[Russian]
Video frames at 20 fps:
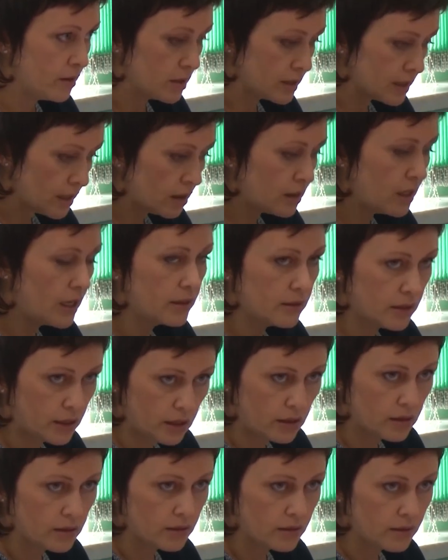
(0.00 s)

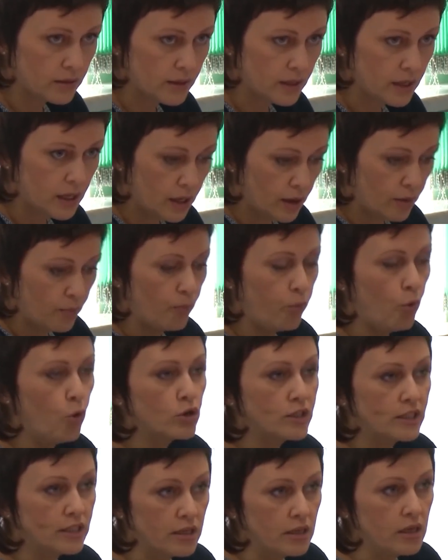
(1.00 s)
закладки,
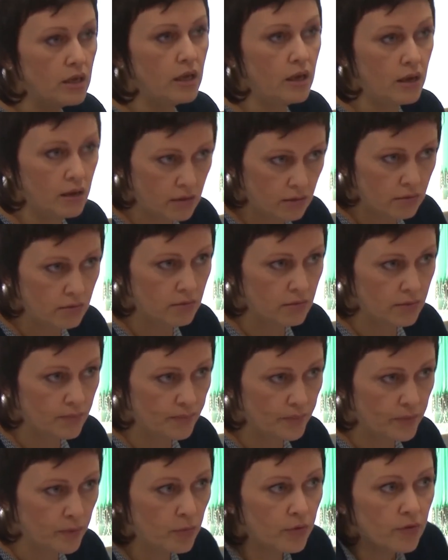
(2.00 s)
по цене,
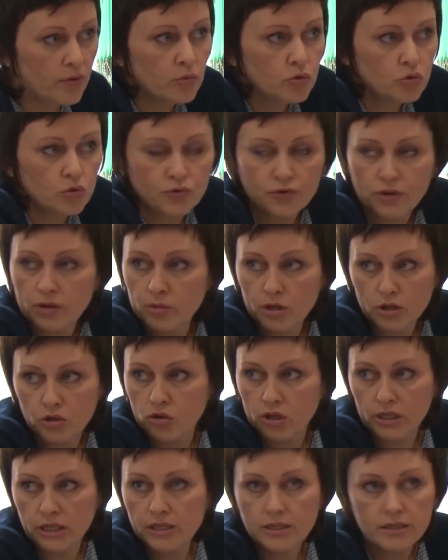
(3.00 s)
мы вам эту
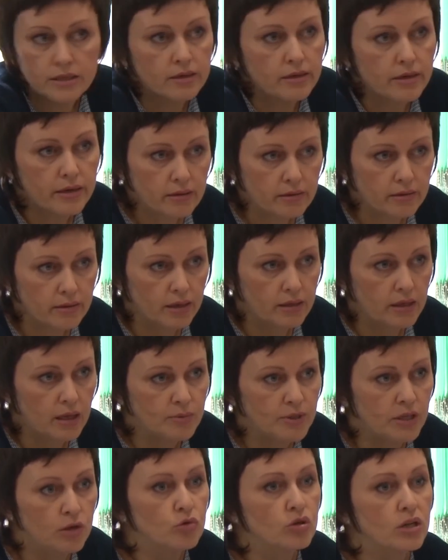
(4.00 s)
информацию, она не секретная, она
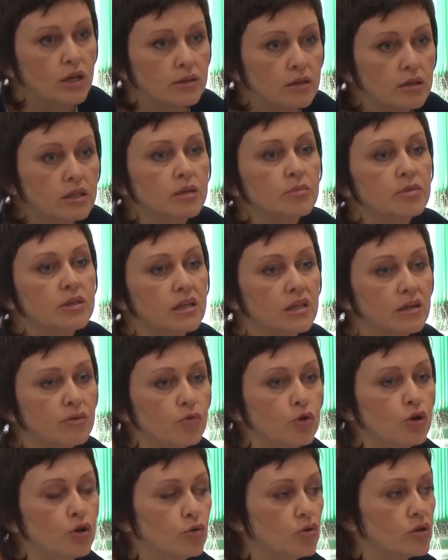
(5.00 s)
абсолютно открытая, мы для
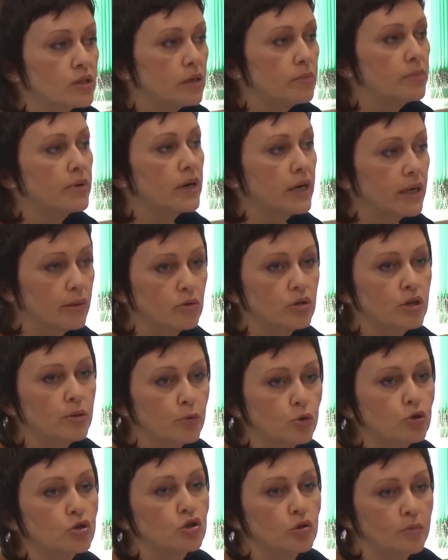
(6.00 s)
того ее и собираем, не
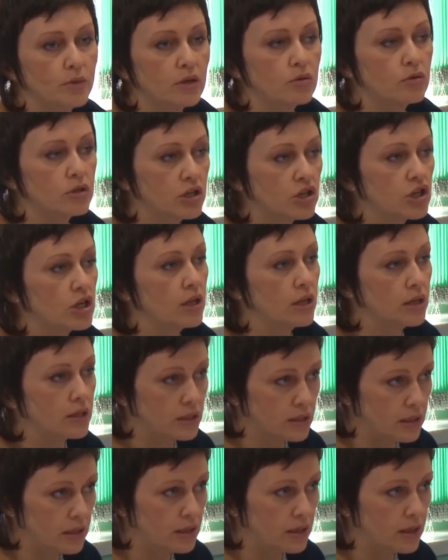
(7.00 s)
просто чтобы она у вас лежала на
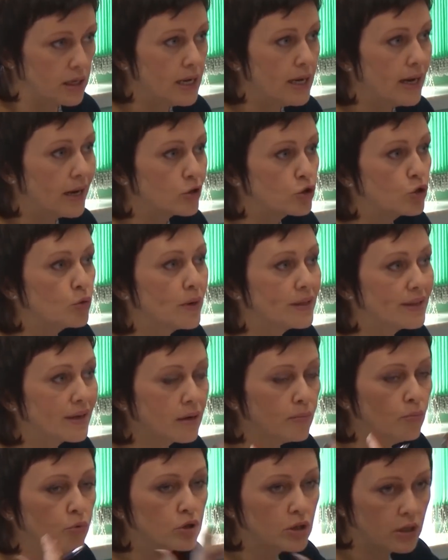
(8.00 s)
столах, а чтобы она
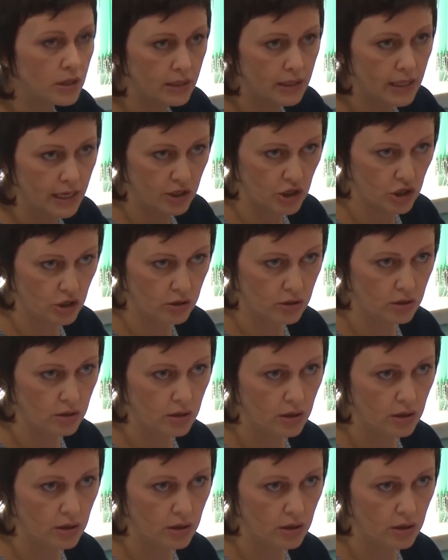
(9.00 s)
работала дальше.